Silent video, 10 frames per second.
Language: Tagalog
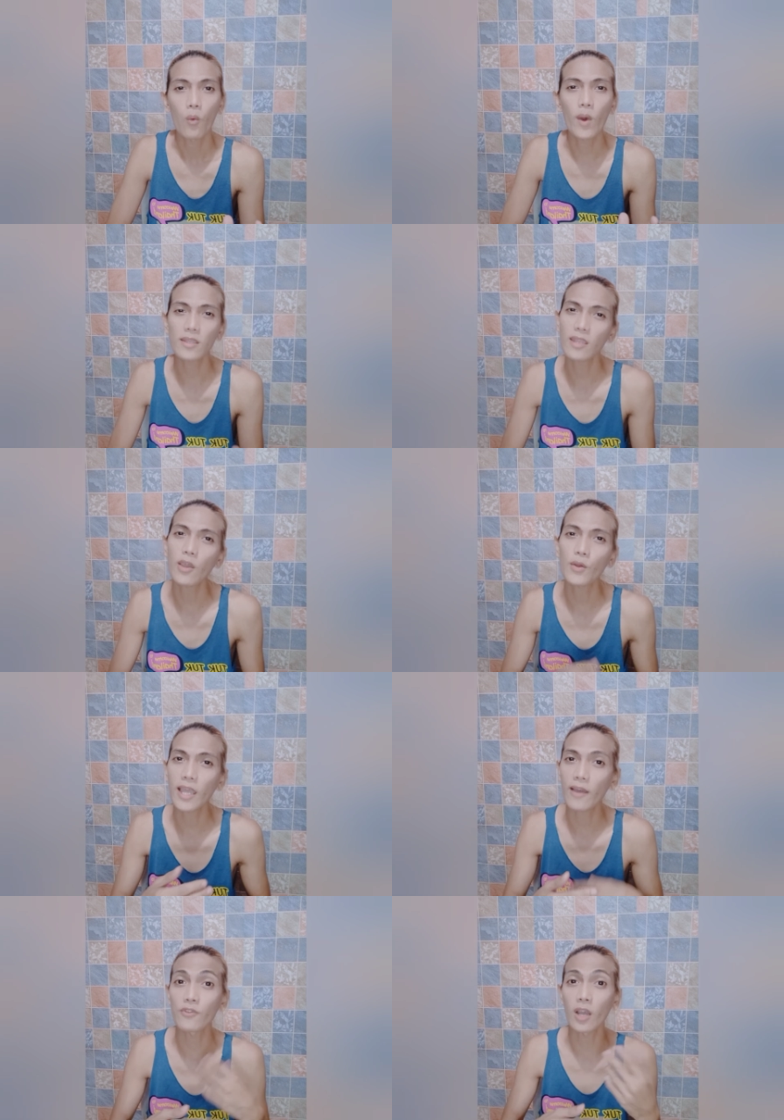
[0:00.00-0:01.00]
what they could
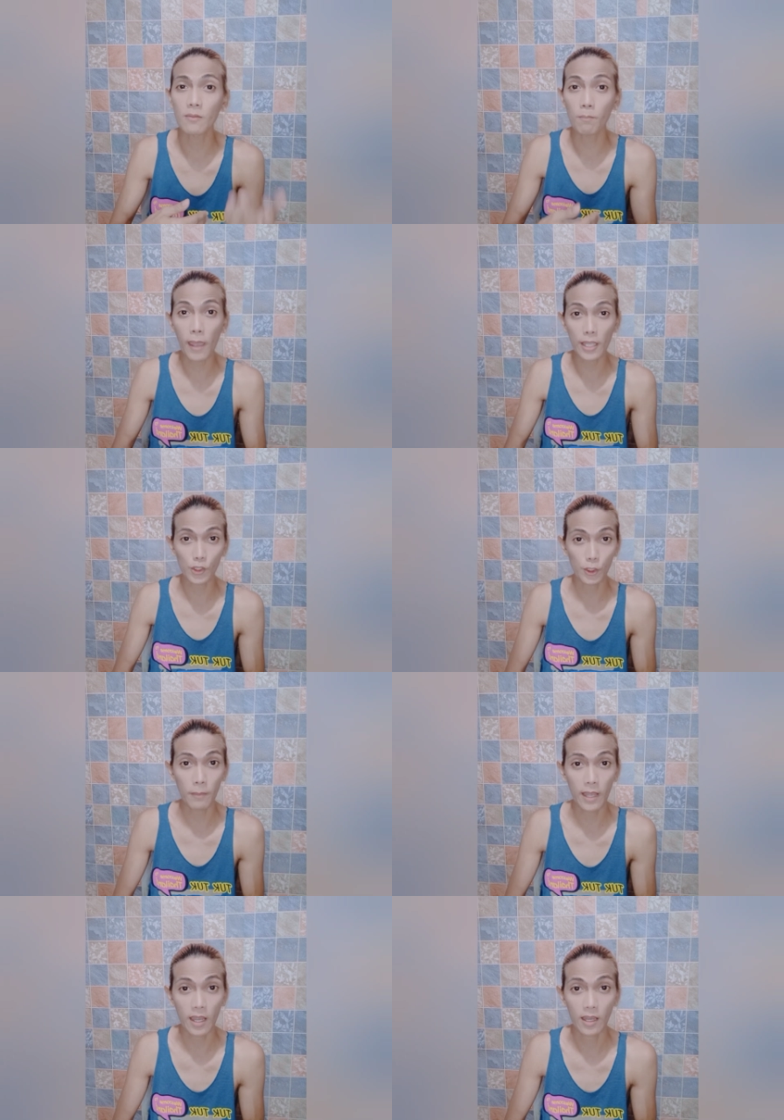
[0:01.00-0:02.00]
have done better
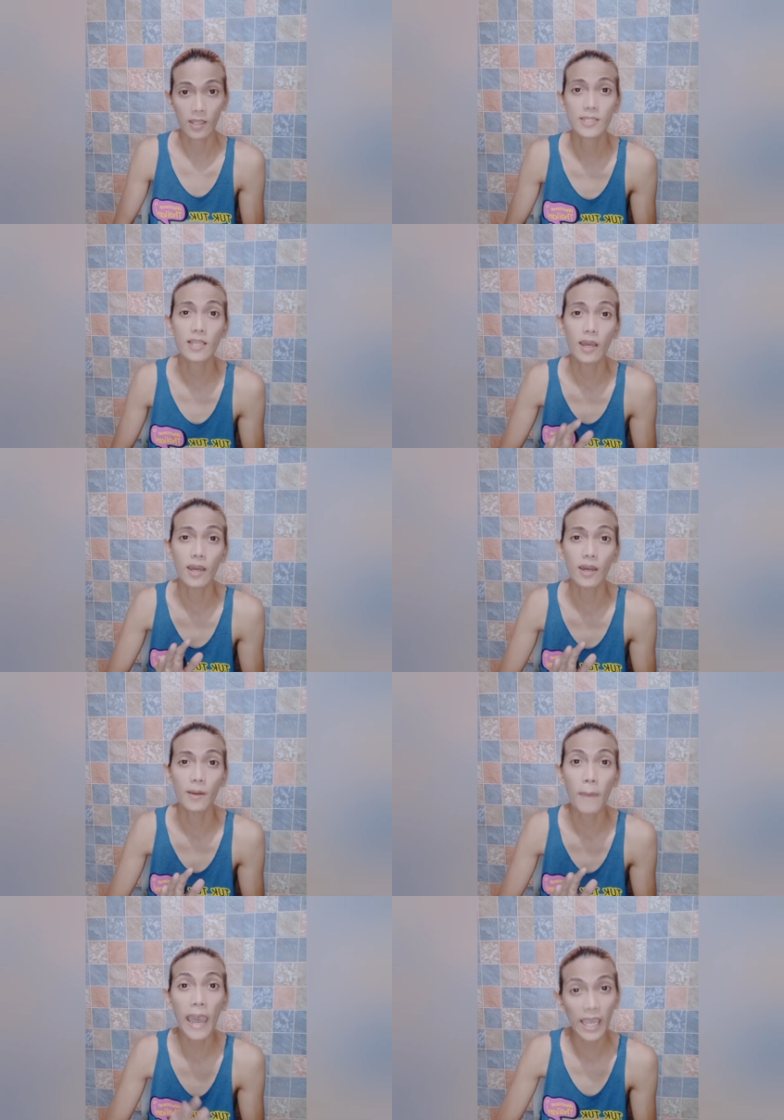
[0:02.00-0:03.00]
pa sa
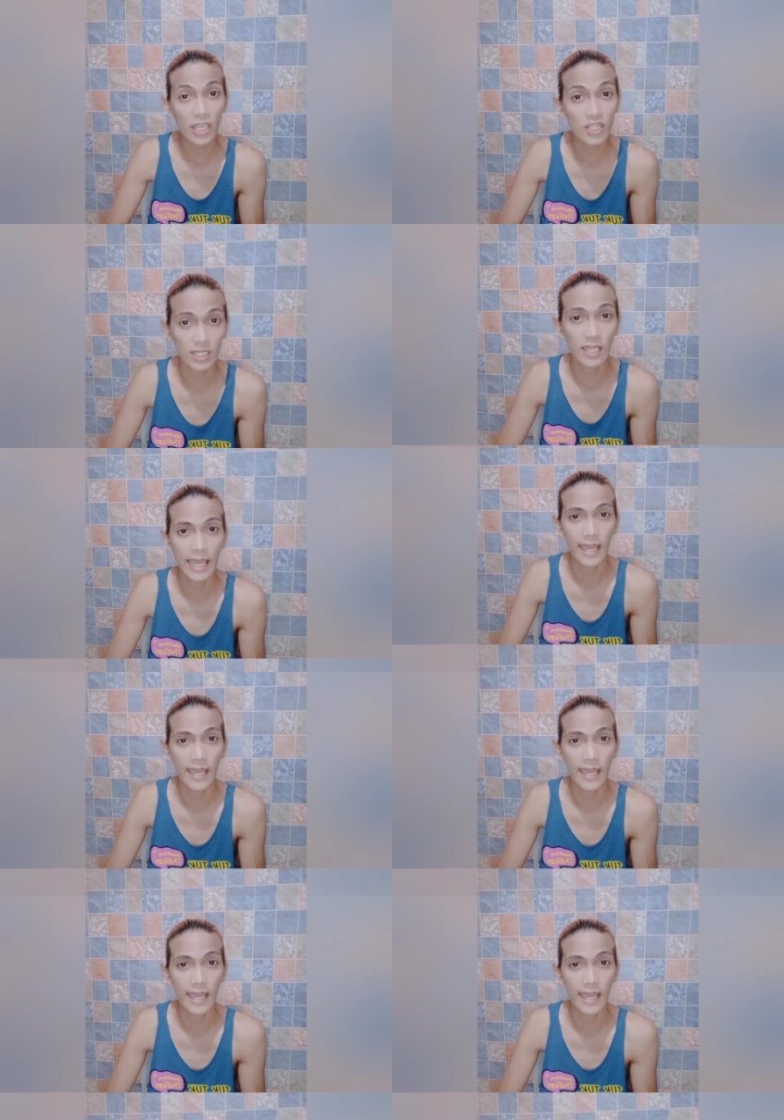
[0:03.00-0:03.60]
packaging nila.